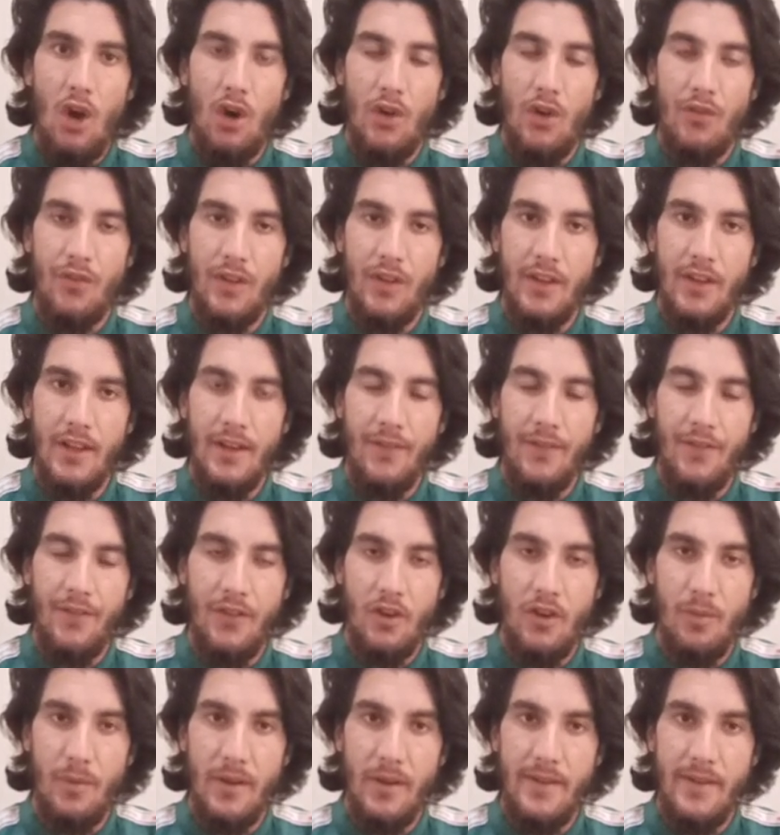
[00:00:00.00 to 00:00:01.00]
और विद इन
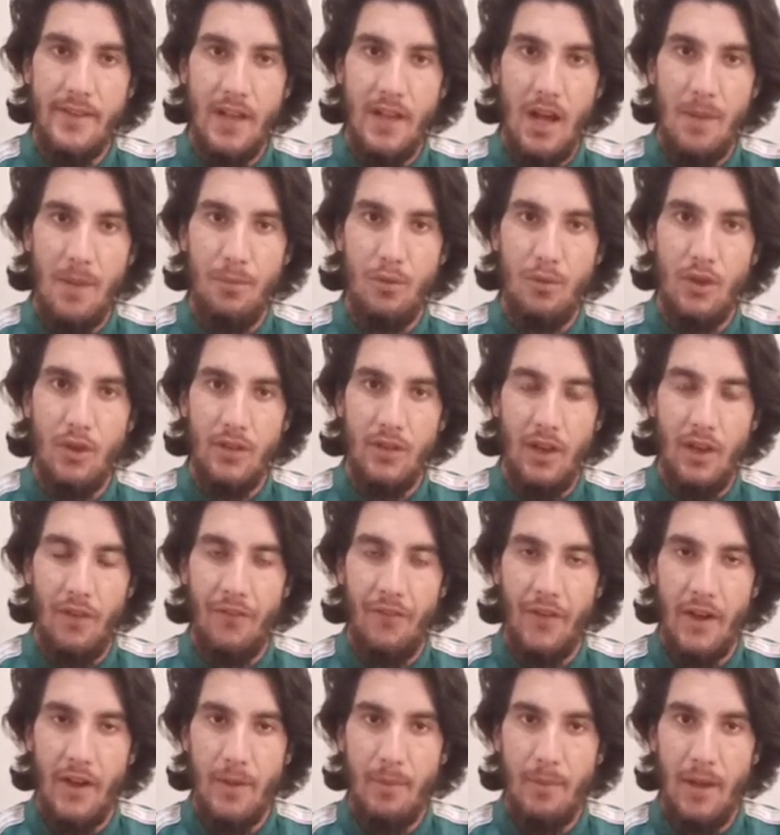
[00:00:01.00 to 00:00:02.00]
फ्यू मिनट्स आपको इसका
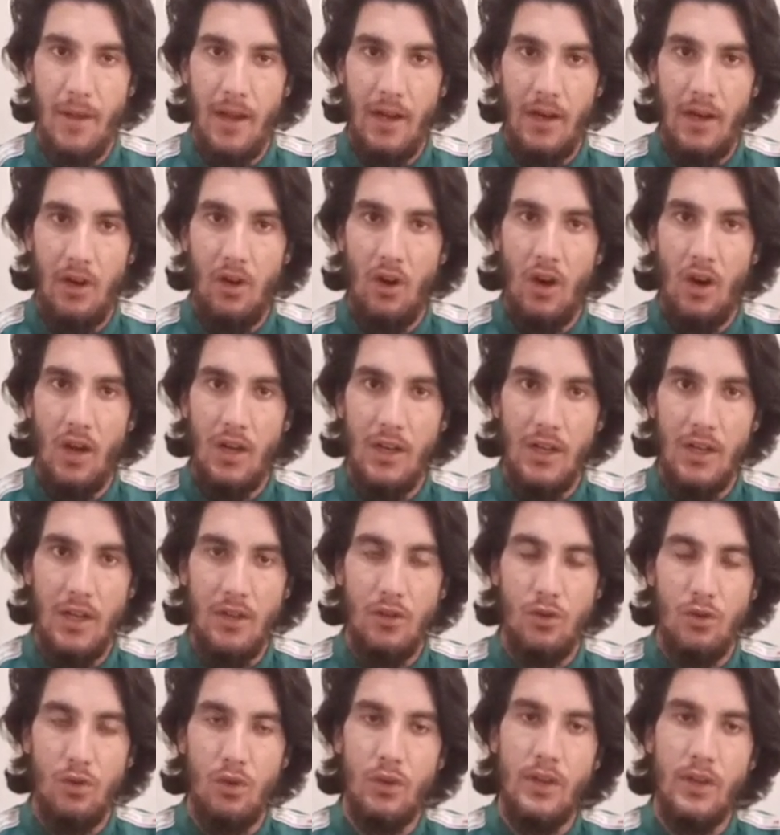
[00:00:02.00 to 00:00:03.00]
फीडबैक कॉल के
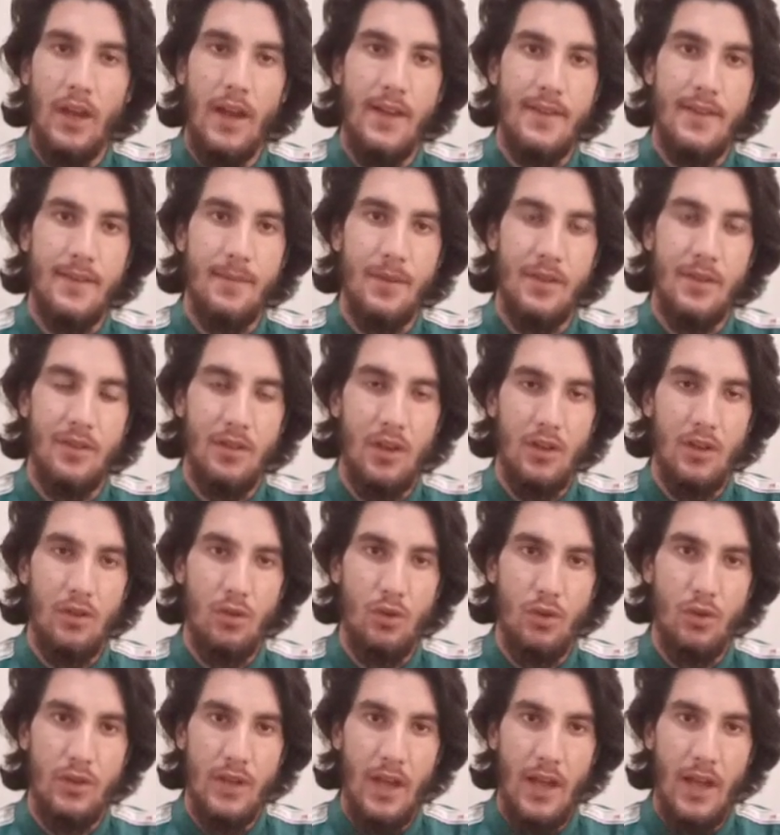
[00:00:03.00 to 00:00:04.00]
थ्रू या एसएमएस के
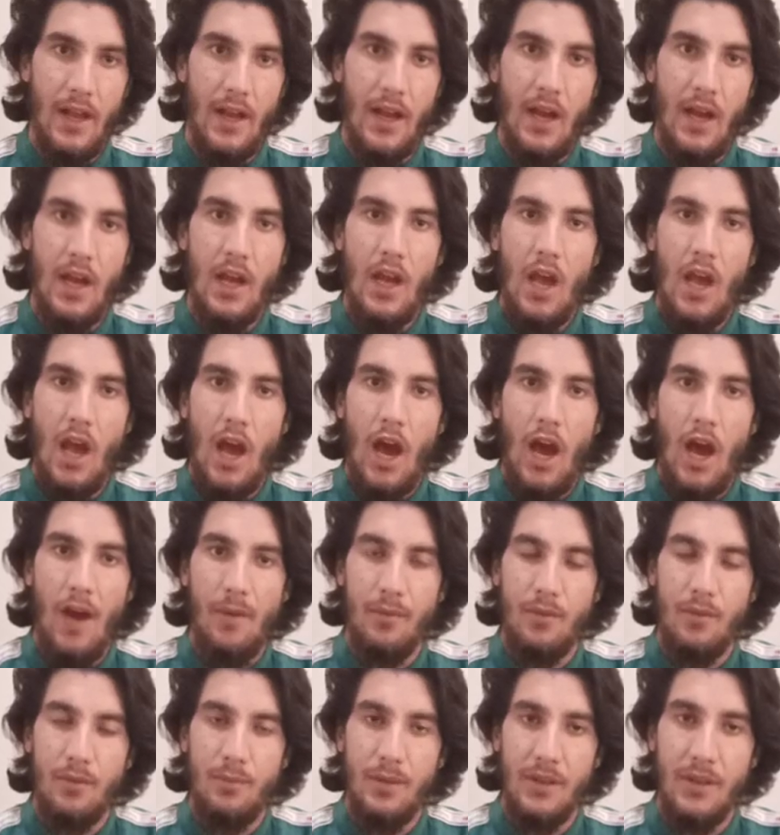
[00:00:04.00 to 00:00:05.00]
थ्रू जाएगा
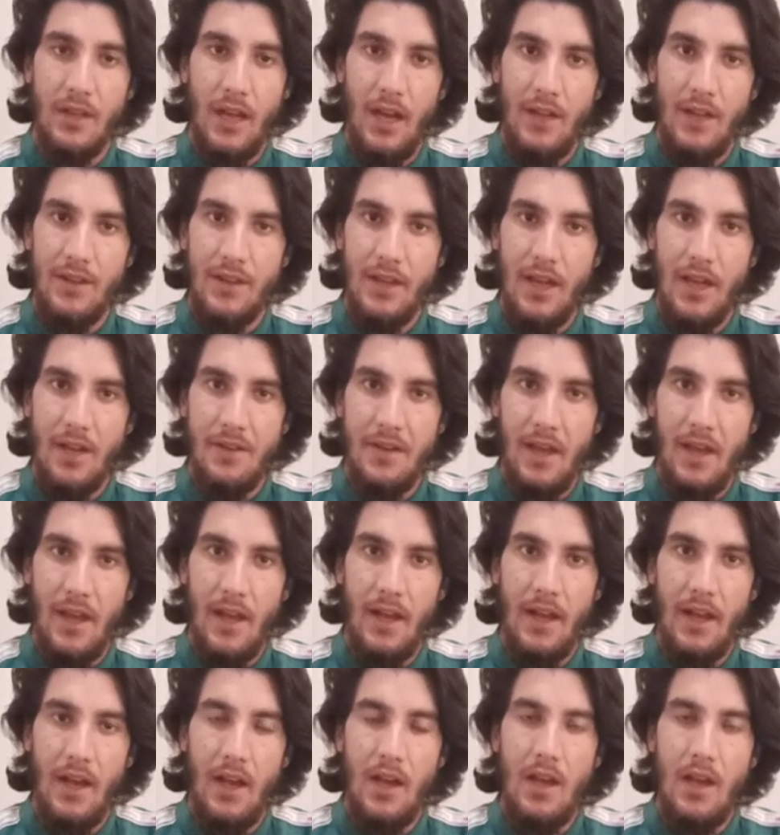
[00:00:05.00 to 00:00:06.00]
आपको बता दिया
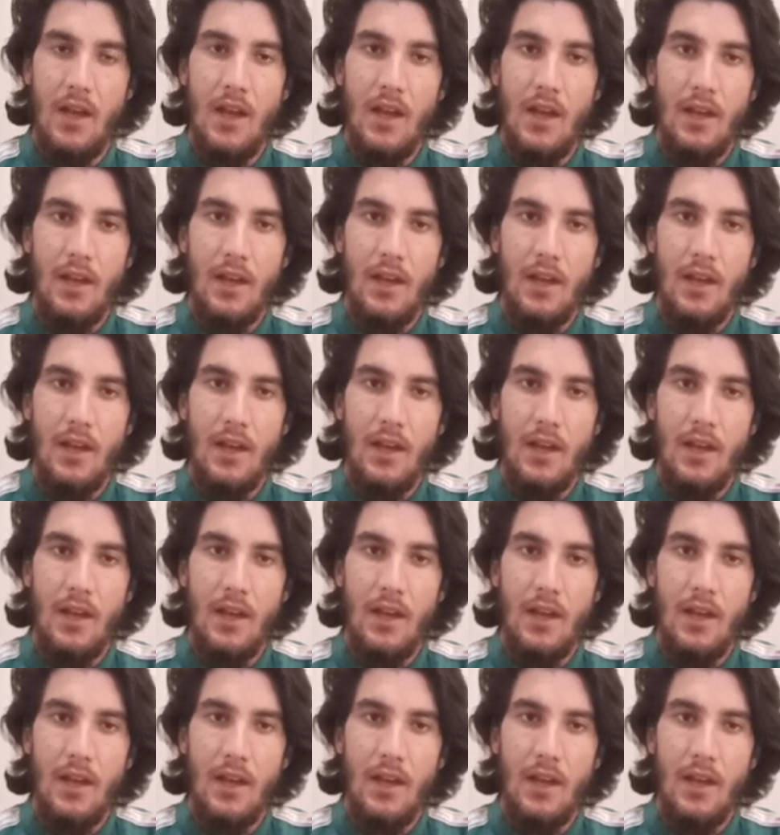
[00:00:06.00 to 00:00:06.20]
जाएगा